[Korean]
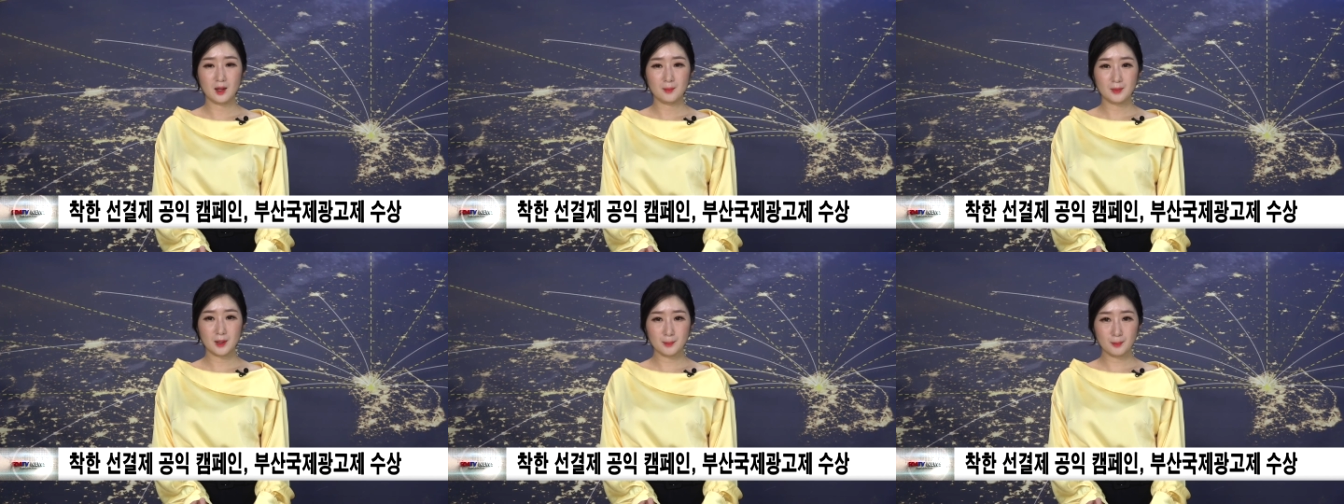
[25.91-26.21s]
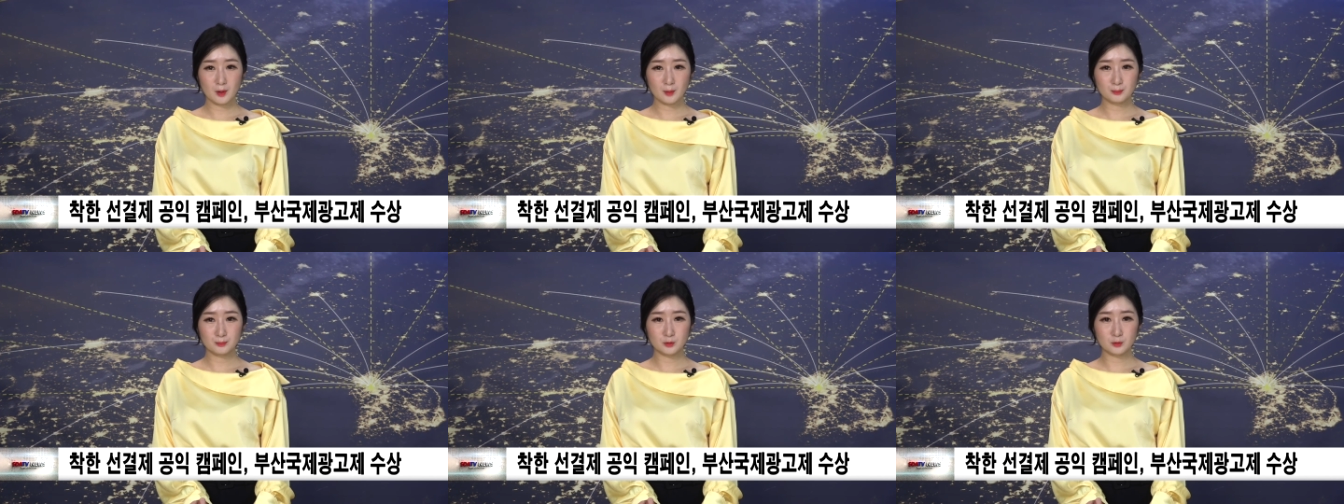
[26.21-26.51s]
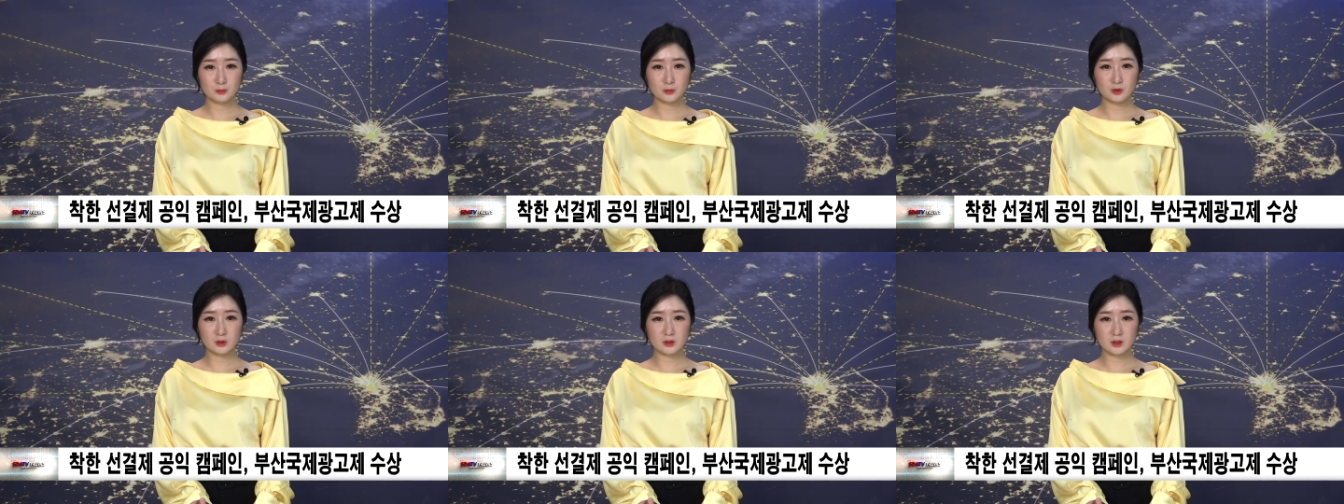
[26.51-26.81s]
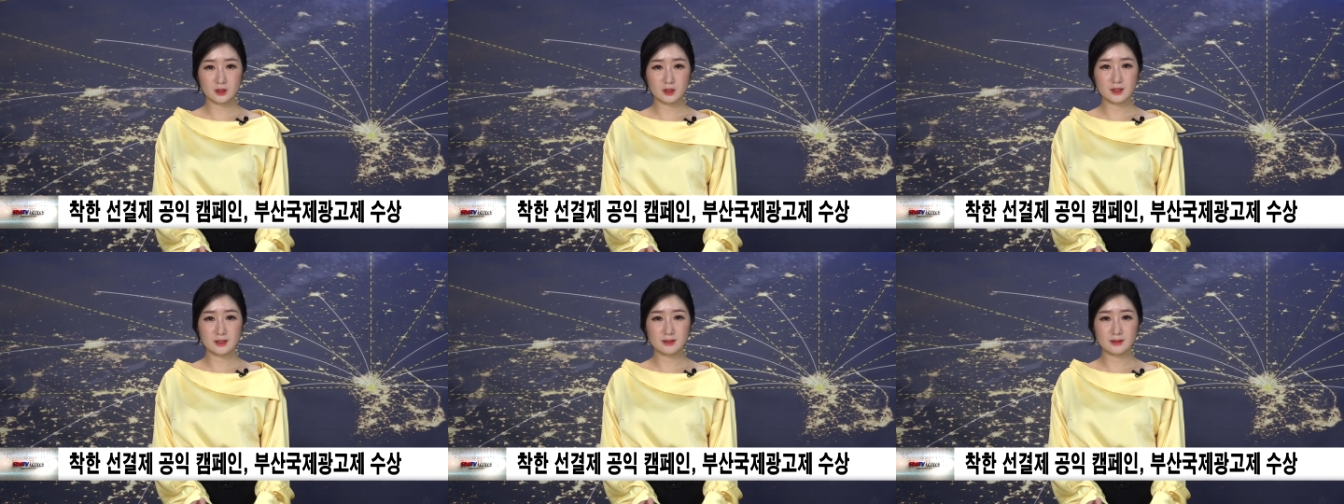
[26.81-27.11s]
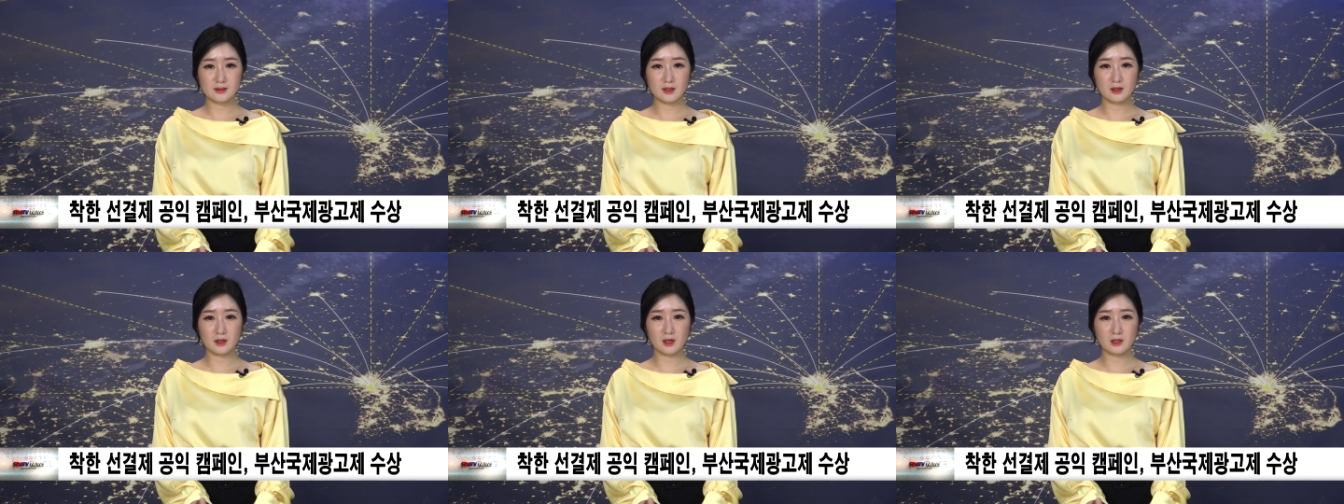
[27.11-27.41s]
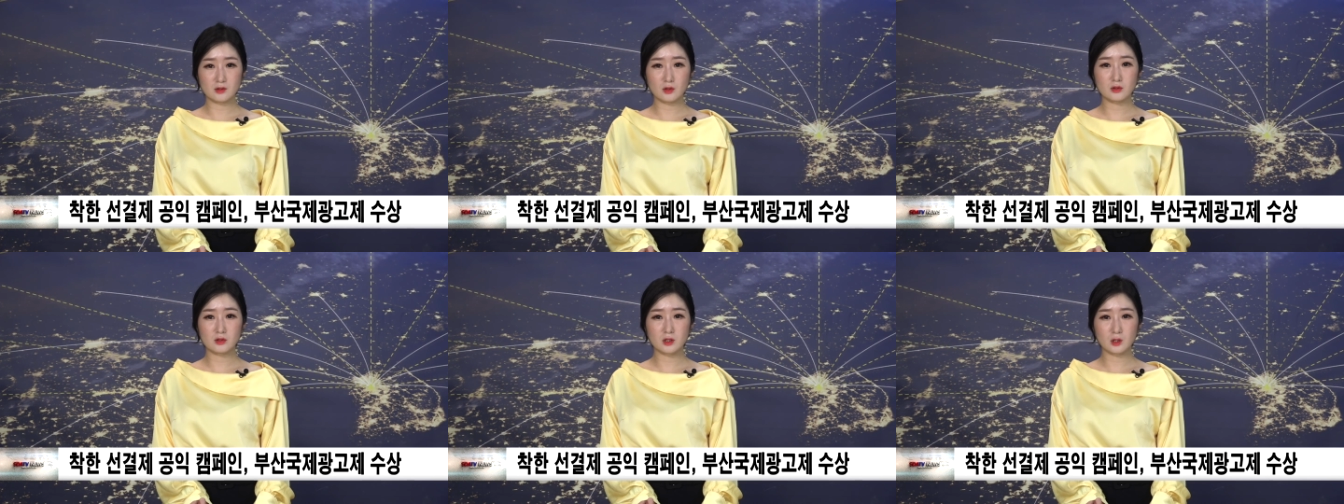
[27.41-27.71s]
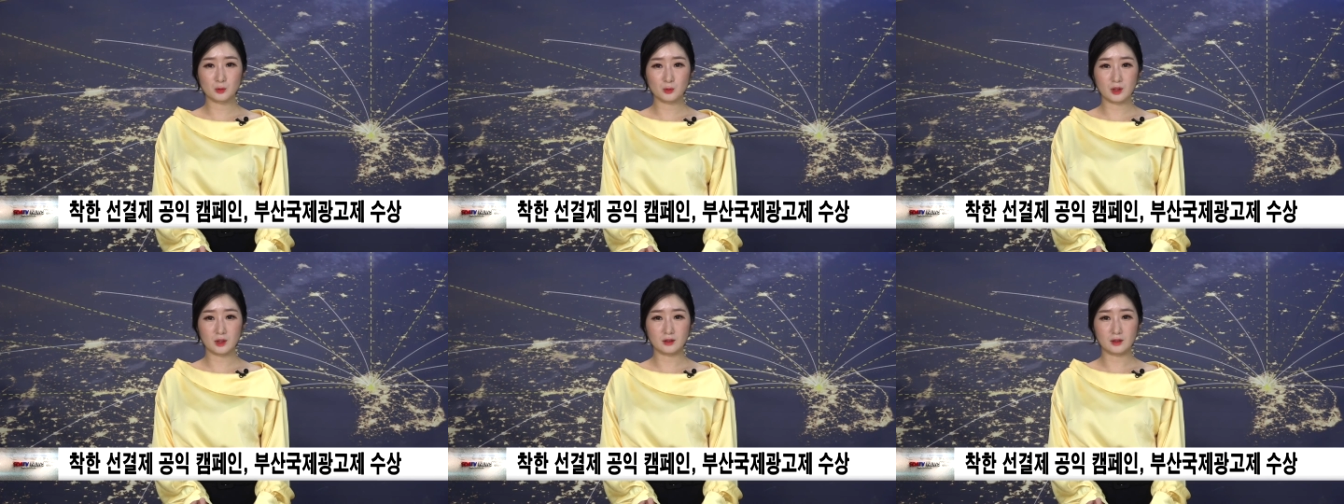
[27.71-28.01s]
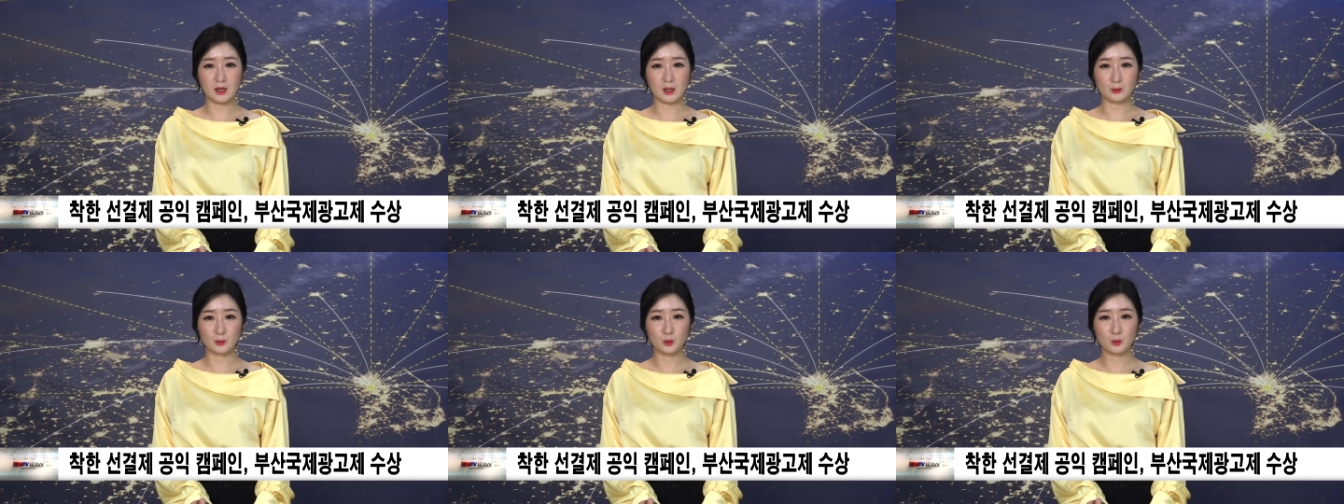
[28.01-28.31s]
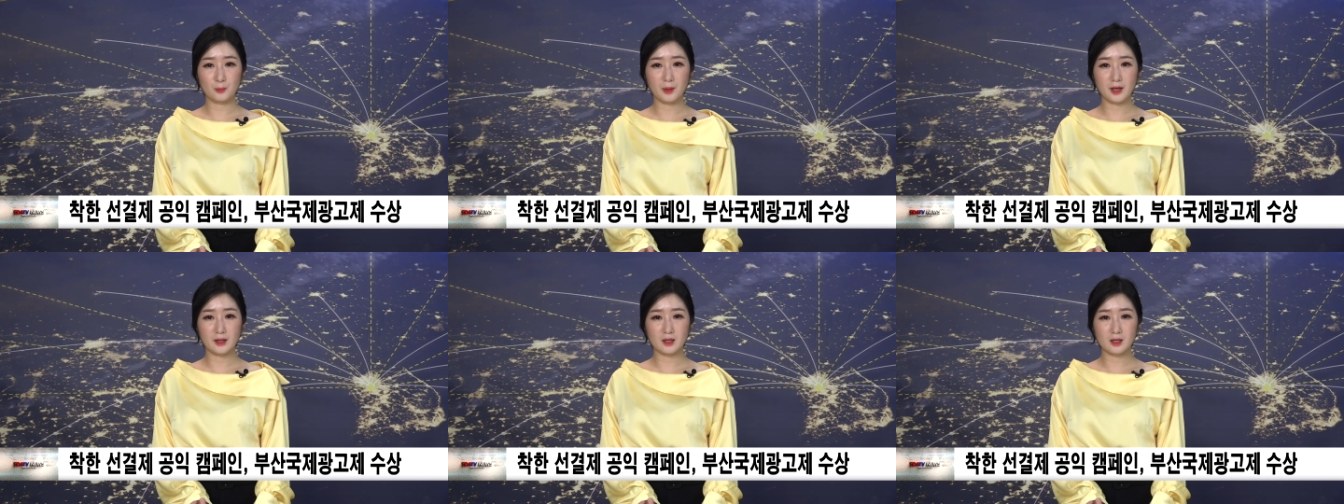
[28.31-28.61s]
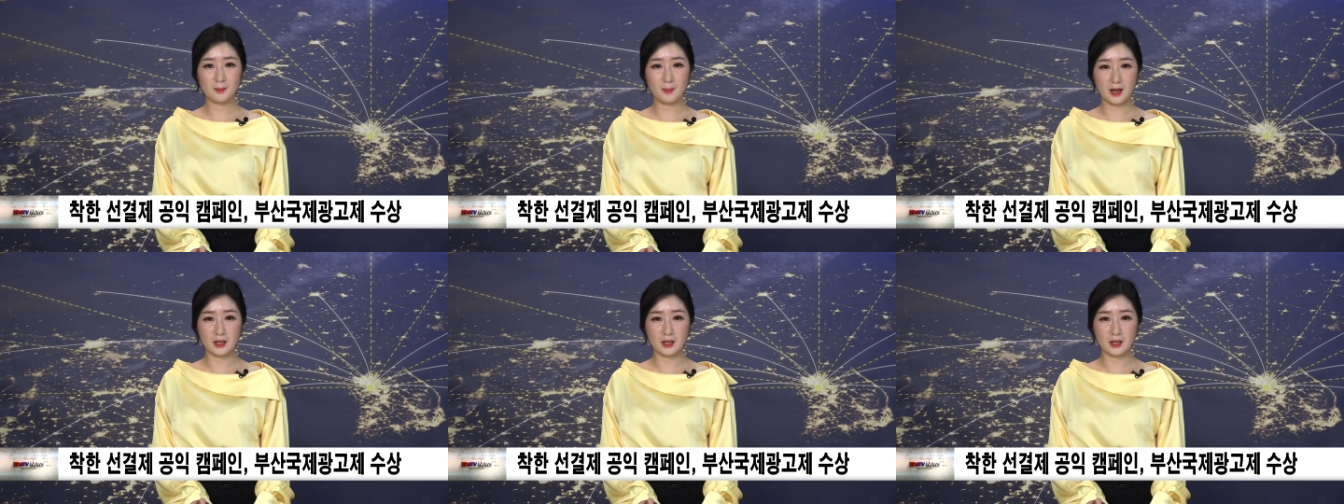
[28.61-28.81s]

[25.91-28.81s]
피벗 부문 크리스탈에 선정됐다고 팔일